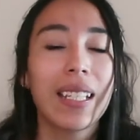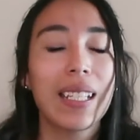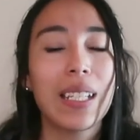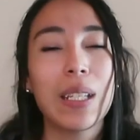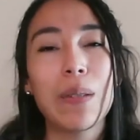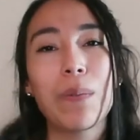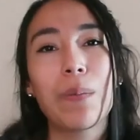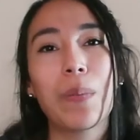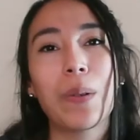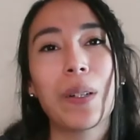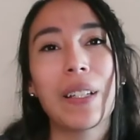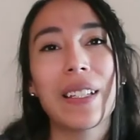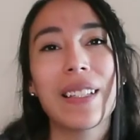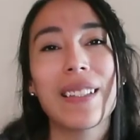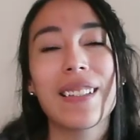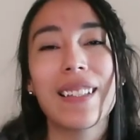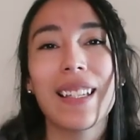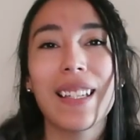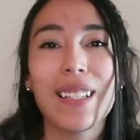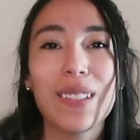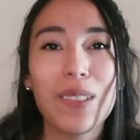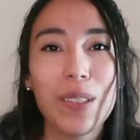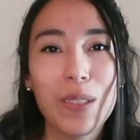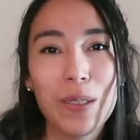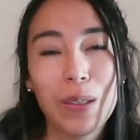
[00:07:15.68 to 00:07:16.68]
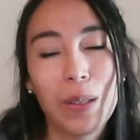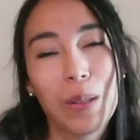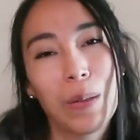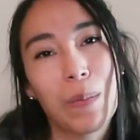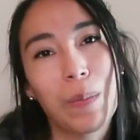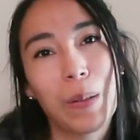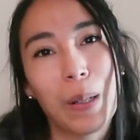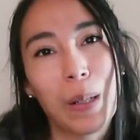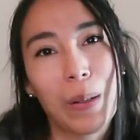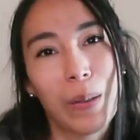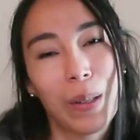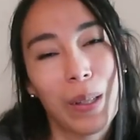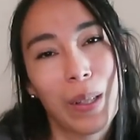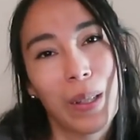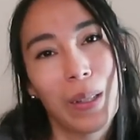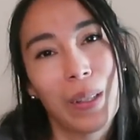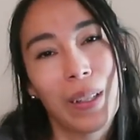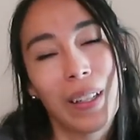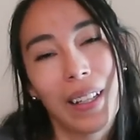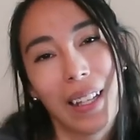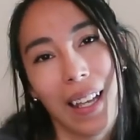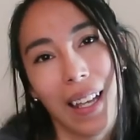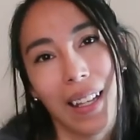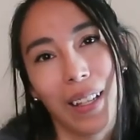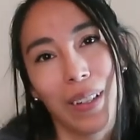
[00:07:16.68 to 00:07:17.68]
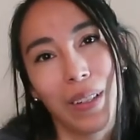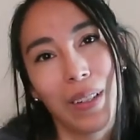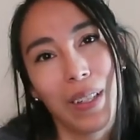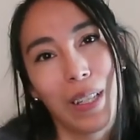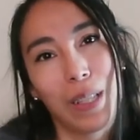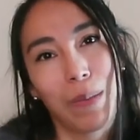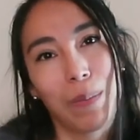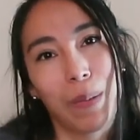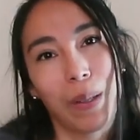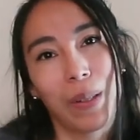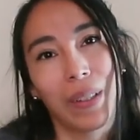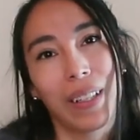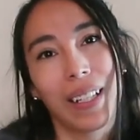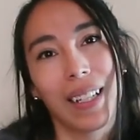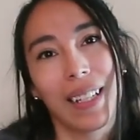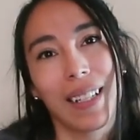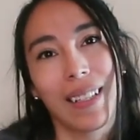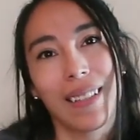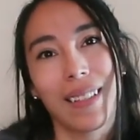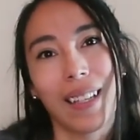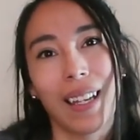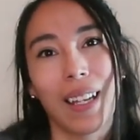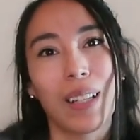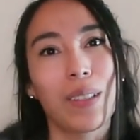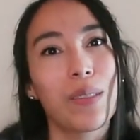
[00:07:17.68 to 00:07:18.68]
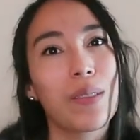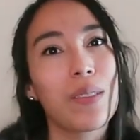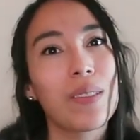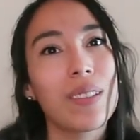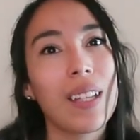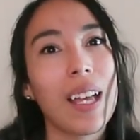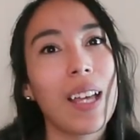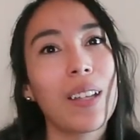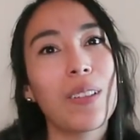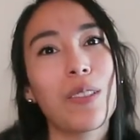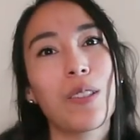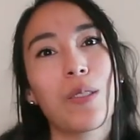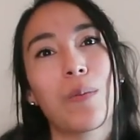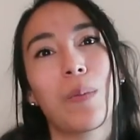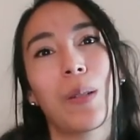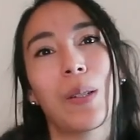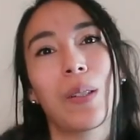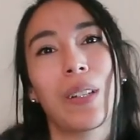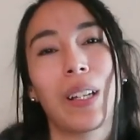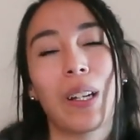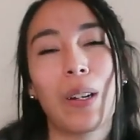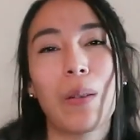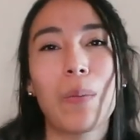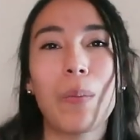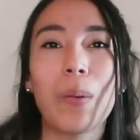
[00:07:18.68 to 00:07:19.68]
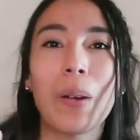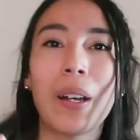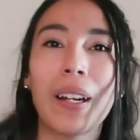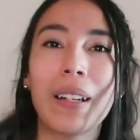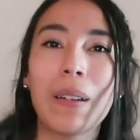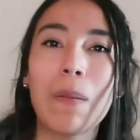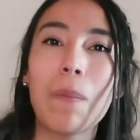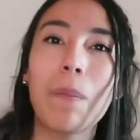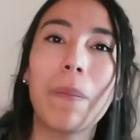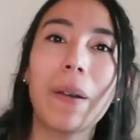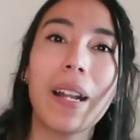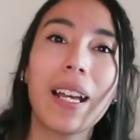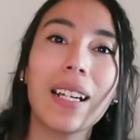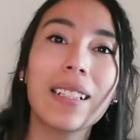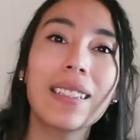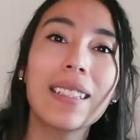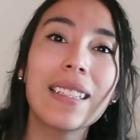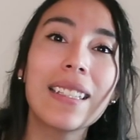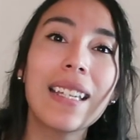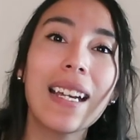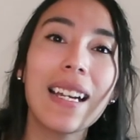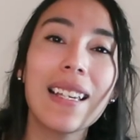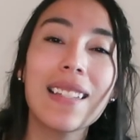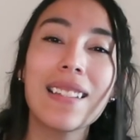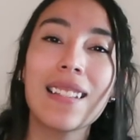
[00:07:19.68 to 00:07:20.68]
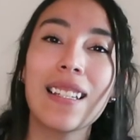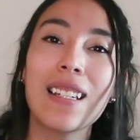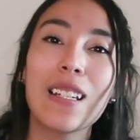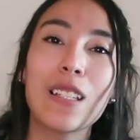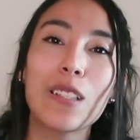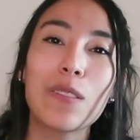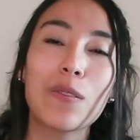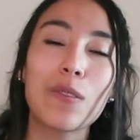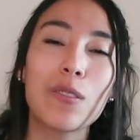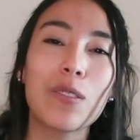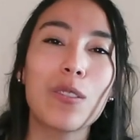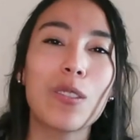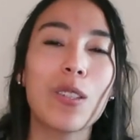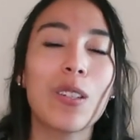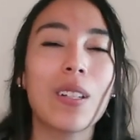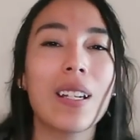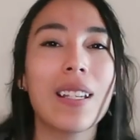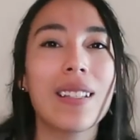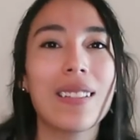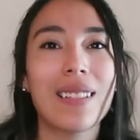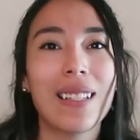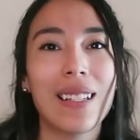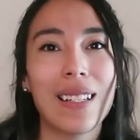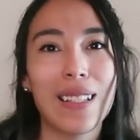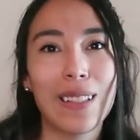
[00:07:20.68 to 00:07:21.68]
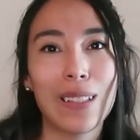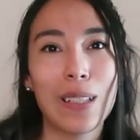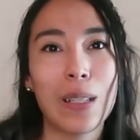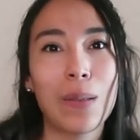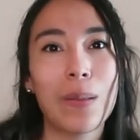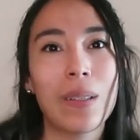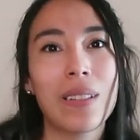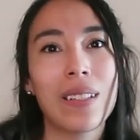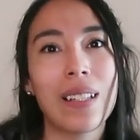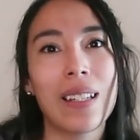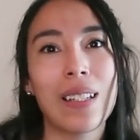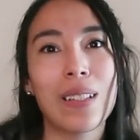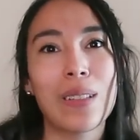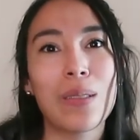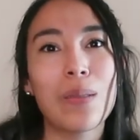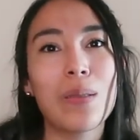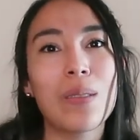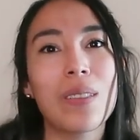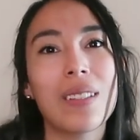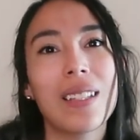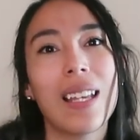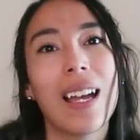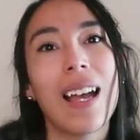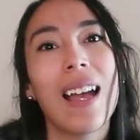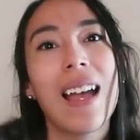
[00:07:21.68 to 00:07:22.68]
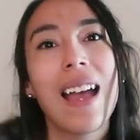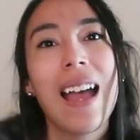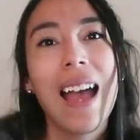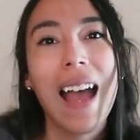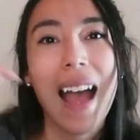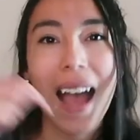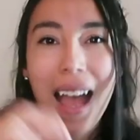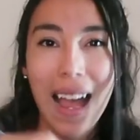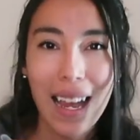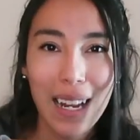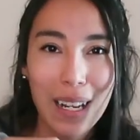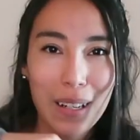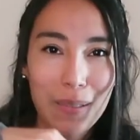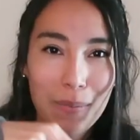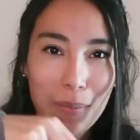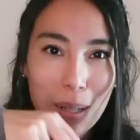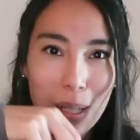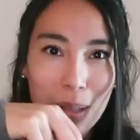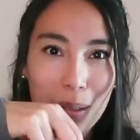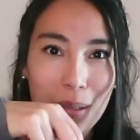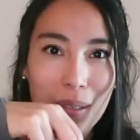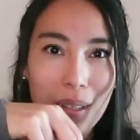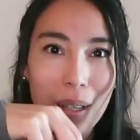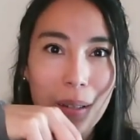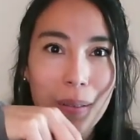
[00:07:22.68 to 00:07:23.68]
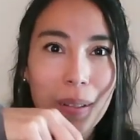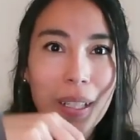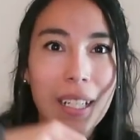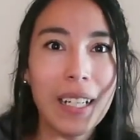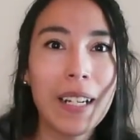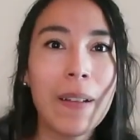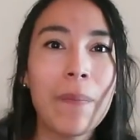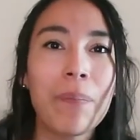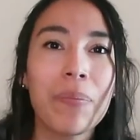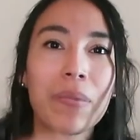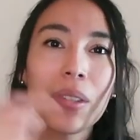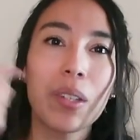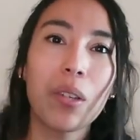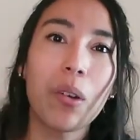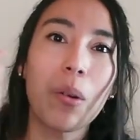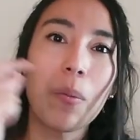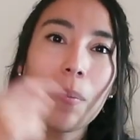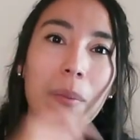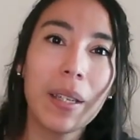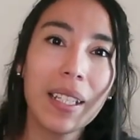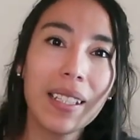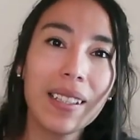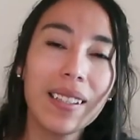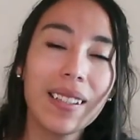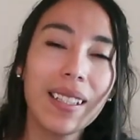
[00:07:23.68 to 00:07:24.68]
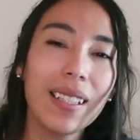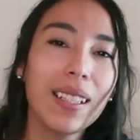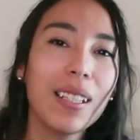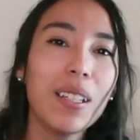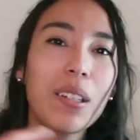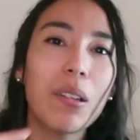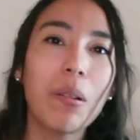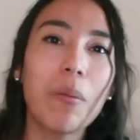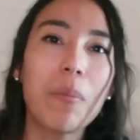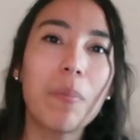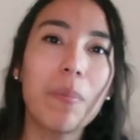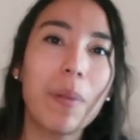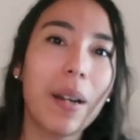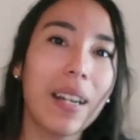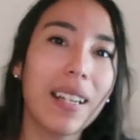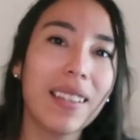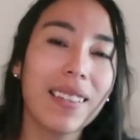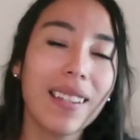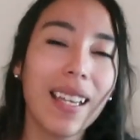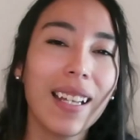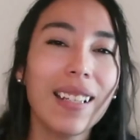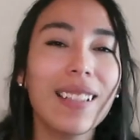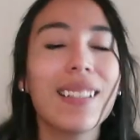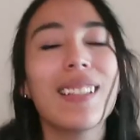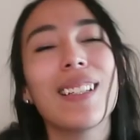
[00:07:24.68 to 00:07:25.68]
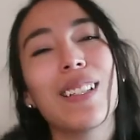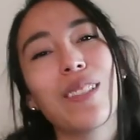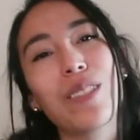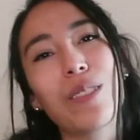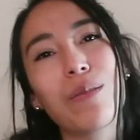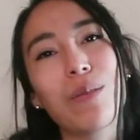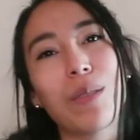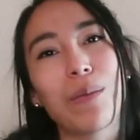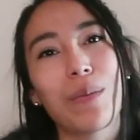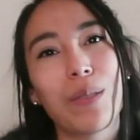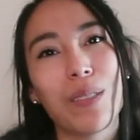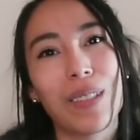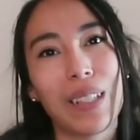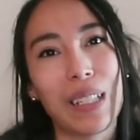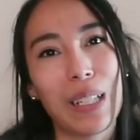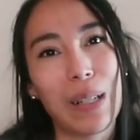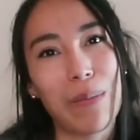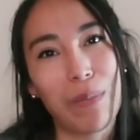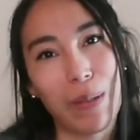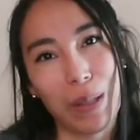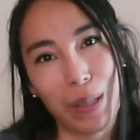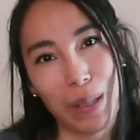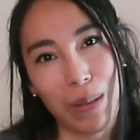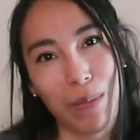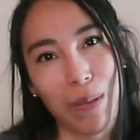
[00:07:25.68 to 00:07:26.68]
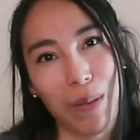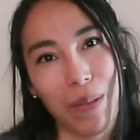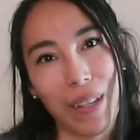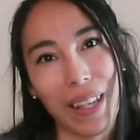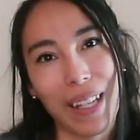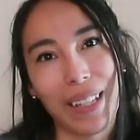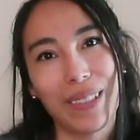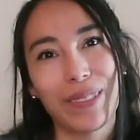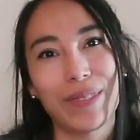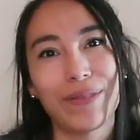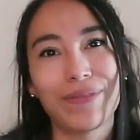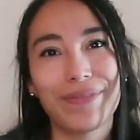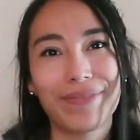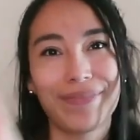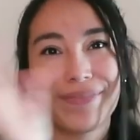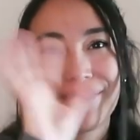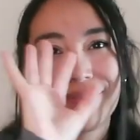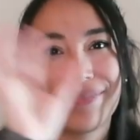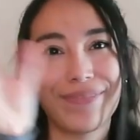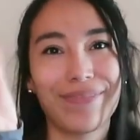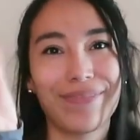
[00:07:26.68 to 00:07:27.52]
Y pues eso es todo por el video del día de hoy. Espero que les haya gustado, espero que lo pongan en práctica. Si les funciona, si les sirve, si les gusta, háganmelo saber, comenten, compartan y nos vemos en el próximo video.